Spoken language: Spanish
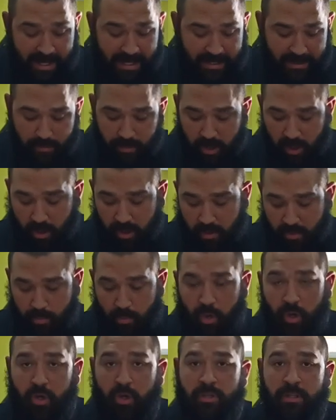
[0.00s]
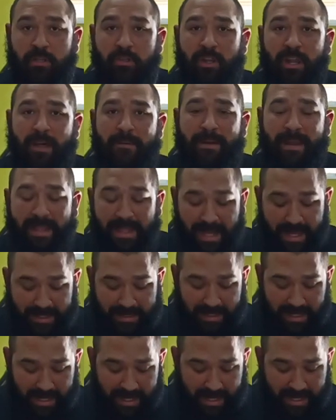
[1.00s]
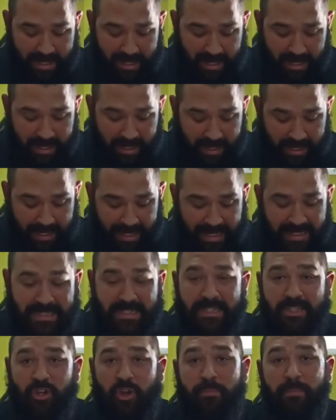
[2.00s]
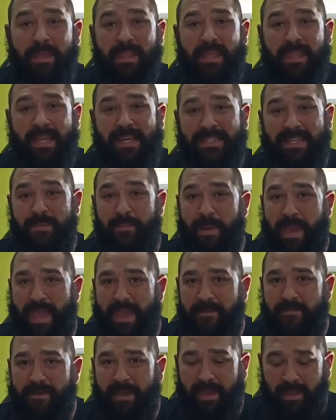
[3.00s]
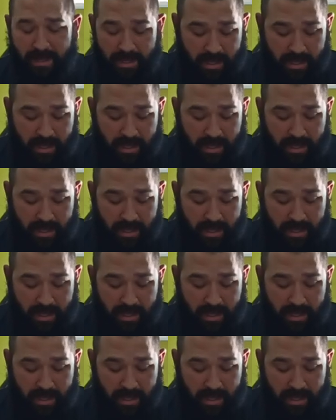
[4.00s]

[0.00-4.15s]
Y bueno, muy contento la verdad, eh, es, son medidas IPF,